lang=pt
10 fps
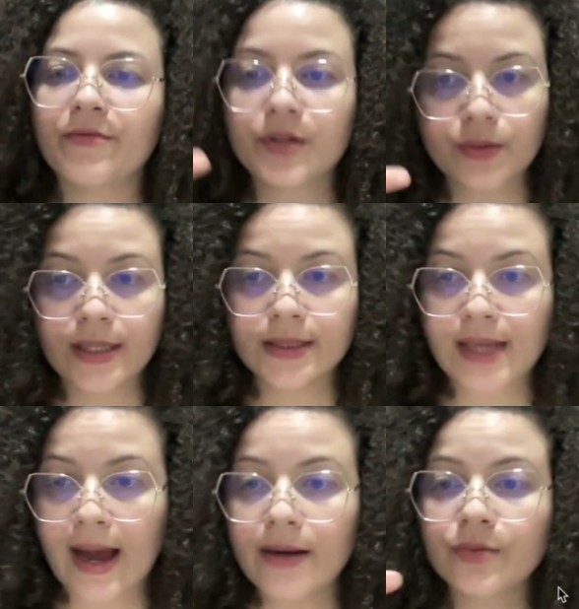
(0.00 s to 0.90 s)

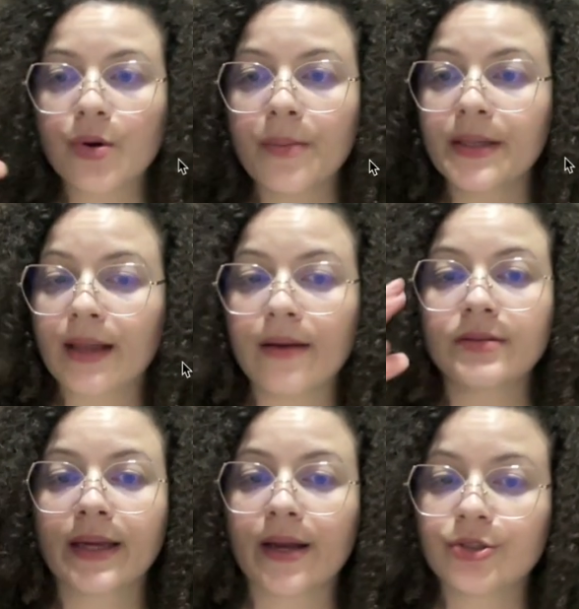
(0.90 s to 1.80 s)
visualizarem os comentários
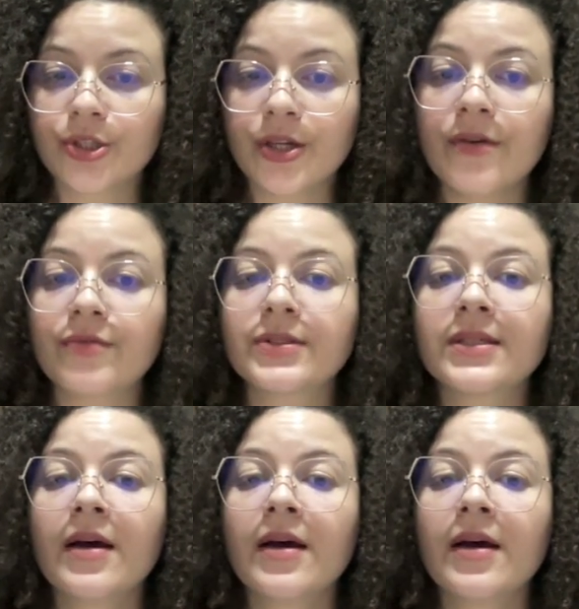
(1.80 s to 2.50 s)
negativos